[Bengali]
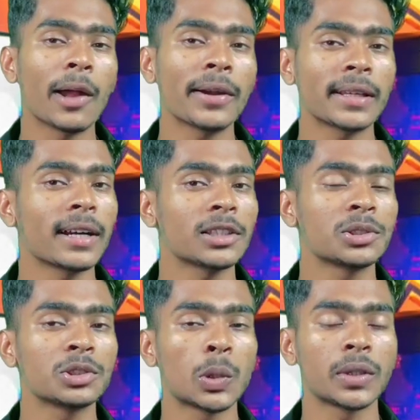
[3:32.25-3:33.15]
আরও একটা কাজ
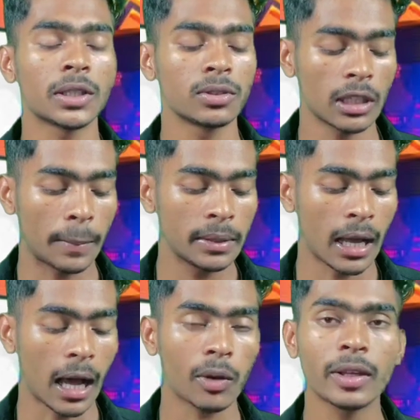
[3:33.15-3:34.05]
করতে হবে যার জন্য আপনি
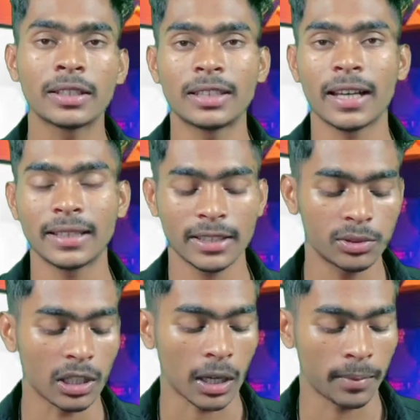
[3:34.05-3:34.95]
আরও এক্সট্রা এখান থেকে
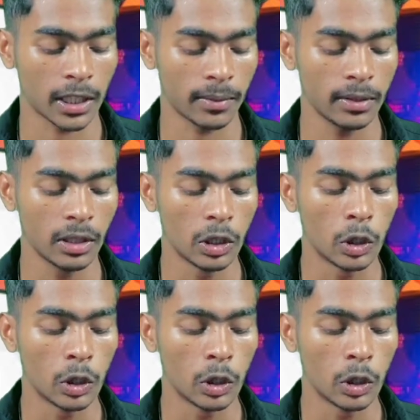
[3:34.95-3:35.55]
কিছু টাকা পেয়ে যাবেন